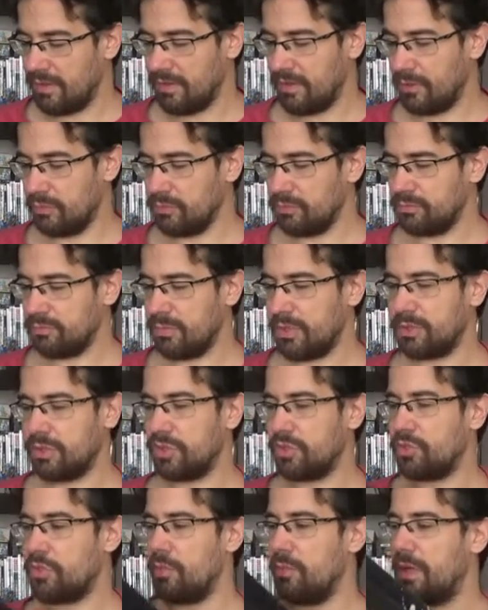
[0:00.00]
Então a
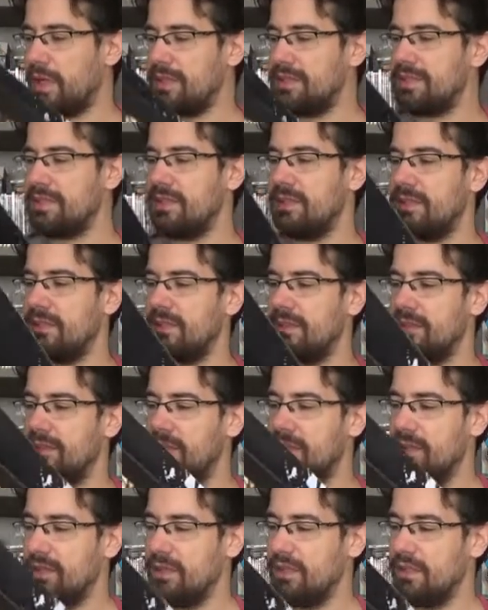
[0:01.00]
gente começa.
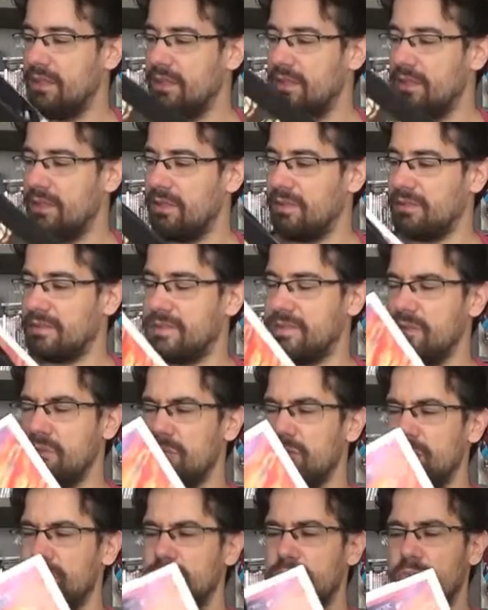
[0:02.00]

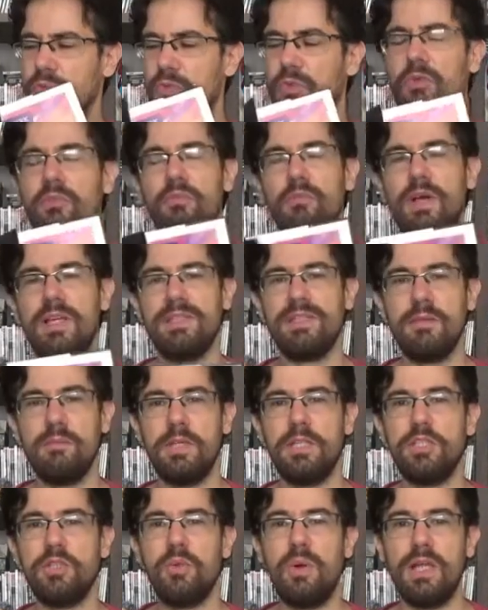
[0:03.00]
São
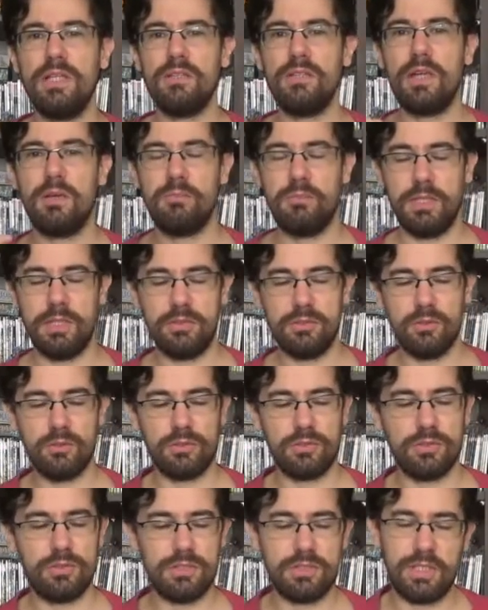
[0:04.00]
basicamente quatro
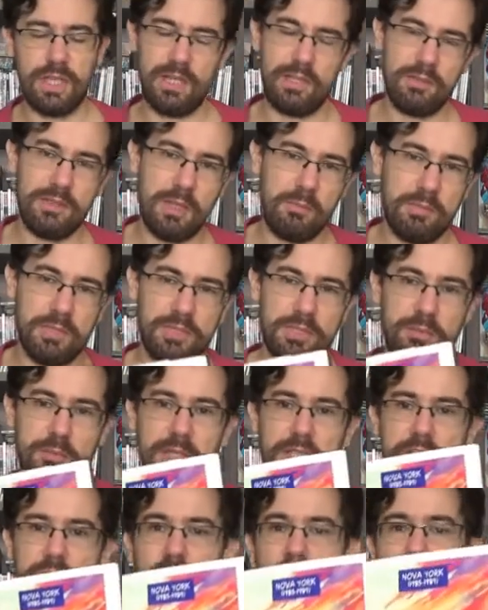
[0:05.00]
capítulos, se é que dá para
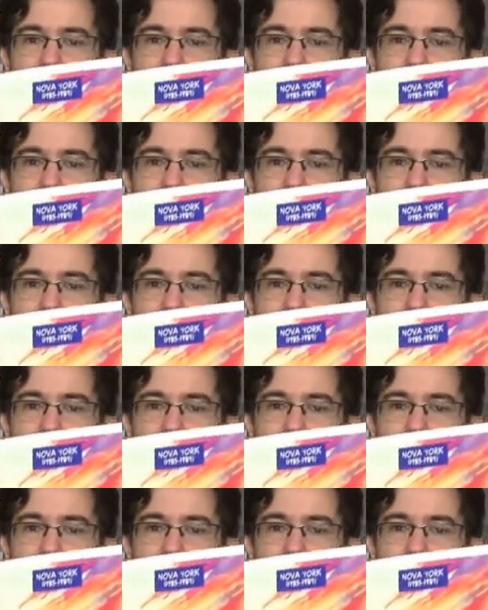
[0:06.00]
chamar de,